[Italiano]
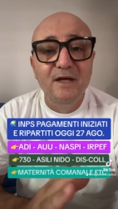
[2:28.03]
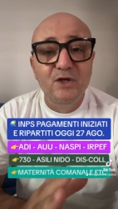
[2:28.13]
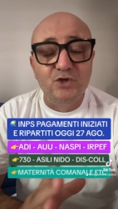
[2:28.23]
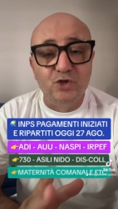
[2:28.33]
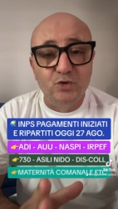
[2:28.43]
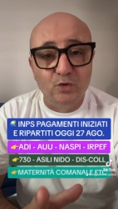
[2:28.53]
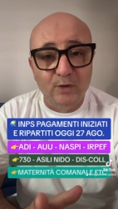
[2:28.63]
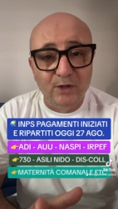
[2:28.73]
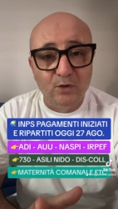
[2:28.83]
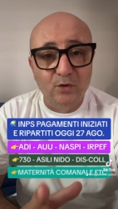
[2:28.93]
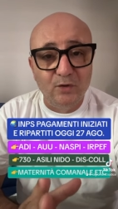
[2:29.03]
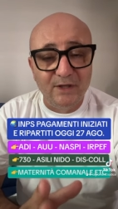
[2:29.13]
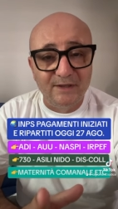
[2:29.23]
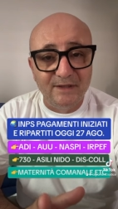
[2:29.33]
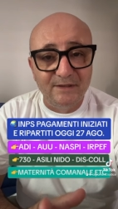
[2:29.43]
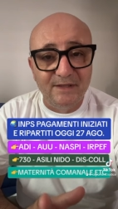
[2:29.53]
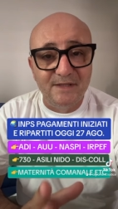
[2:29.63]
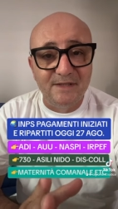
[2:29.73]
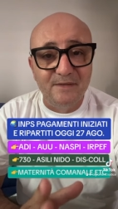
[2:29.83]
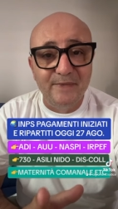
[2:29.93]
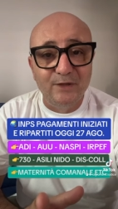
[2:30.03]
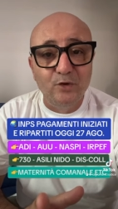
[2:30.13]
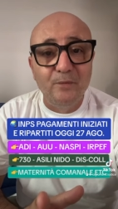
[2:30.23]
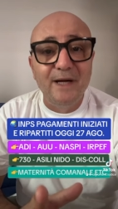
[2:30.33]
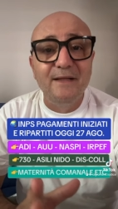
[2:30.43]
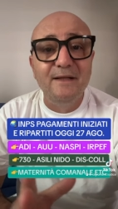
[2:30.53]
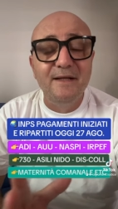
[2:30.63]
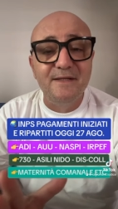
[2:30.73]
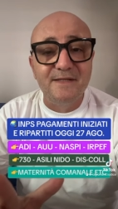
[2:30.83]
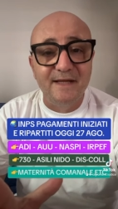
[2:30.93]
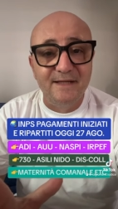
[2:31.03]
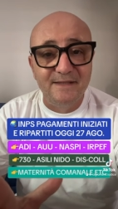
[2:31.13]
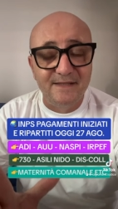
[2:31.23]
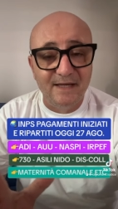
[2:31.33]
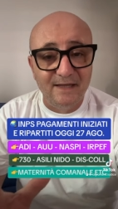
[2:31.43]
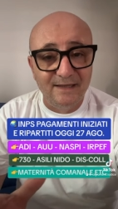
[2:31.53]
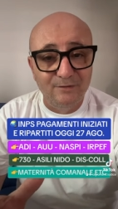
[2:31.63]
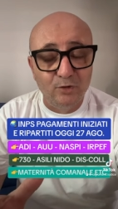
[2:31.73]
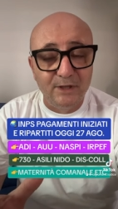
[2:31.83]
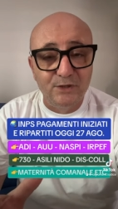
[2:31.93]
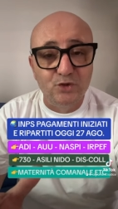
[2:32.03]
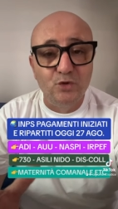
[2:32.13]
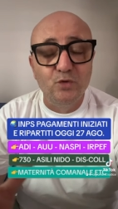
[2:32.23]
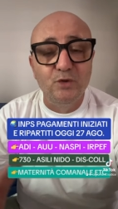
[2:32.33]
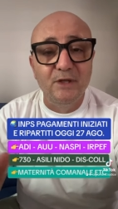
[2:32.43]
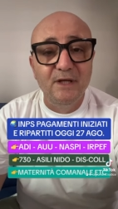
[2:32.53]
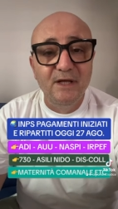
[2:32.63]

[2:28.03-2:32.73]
Ci sono ancora tantissime domande senza lavorazioni,